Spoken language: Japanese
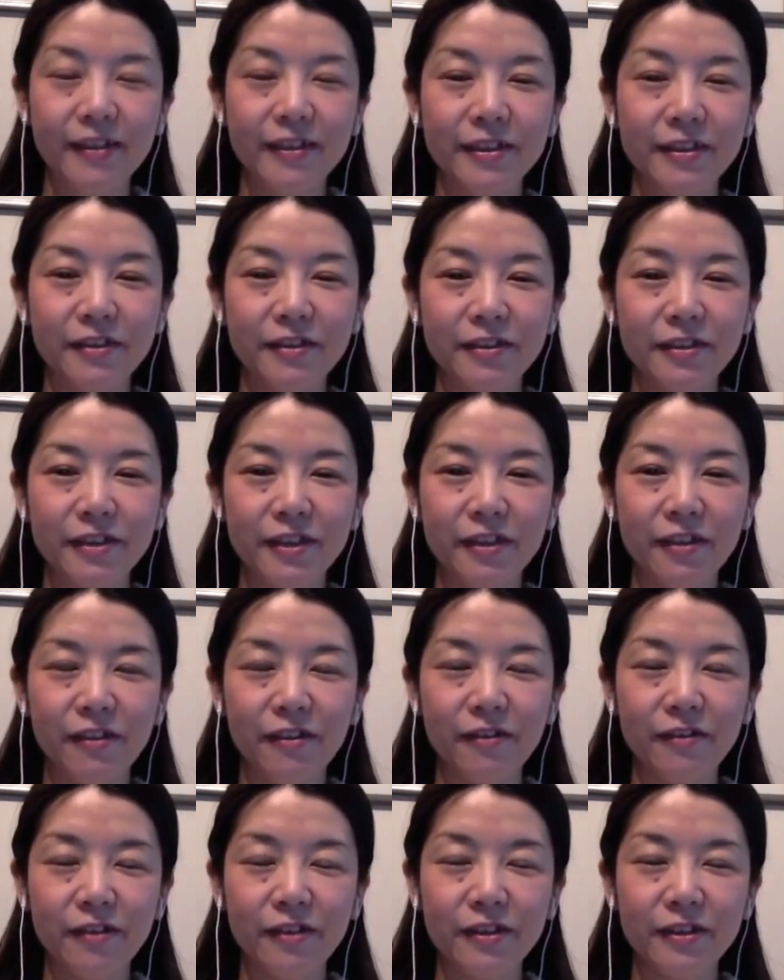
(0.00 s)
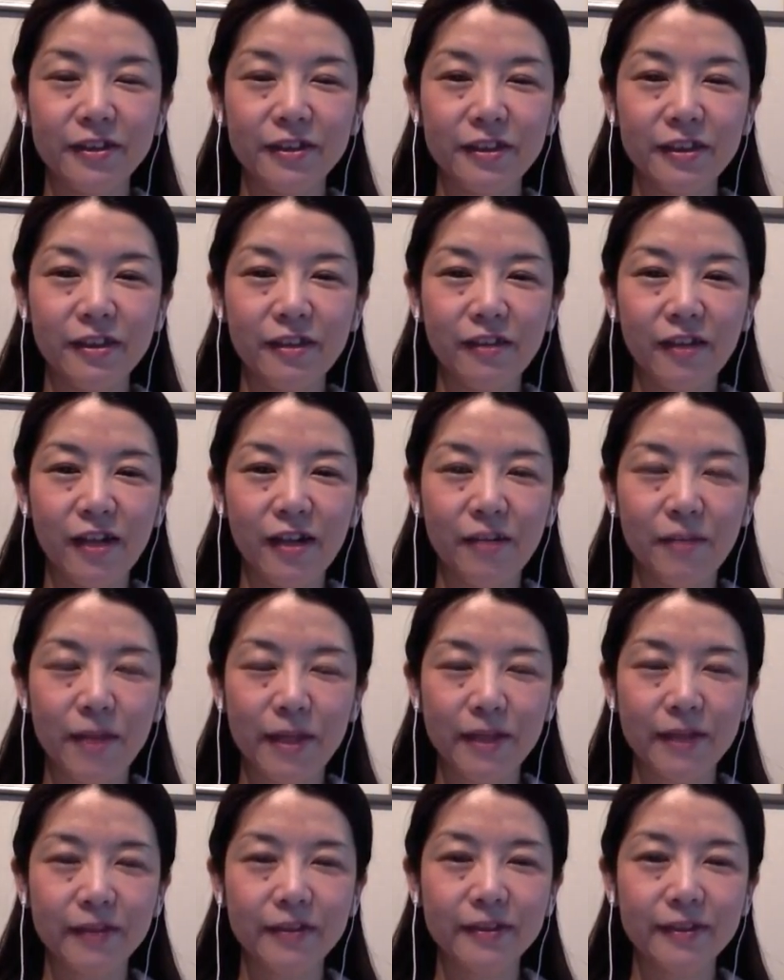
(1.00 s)
上司に報告するのはめ
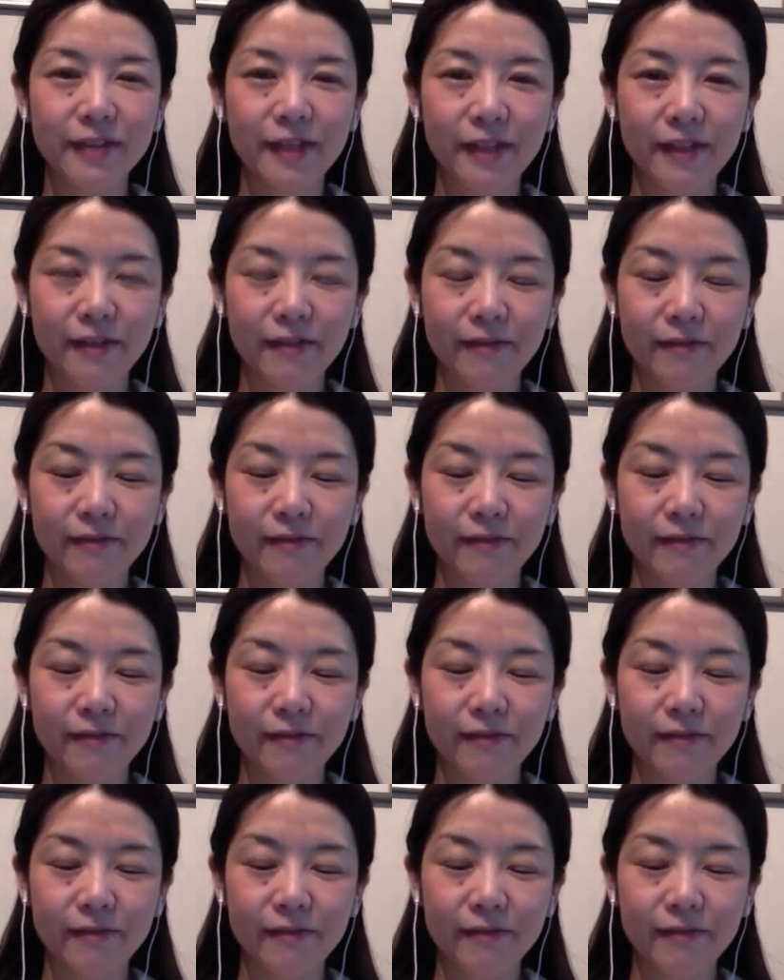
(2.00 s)
んどくさい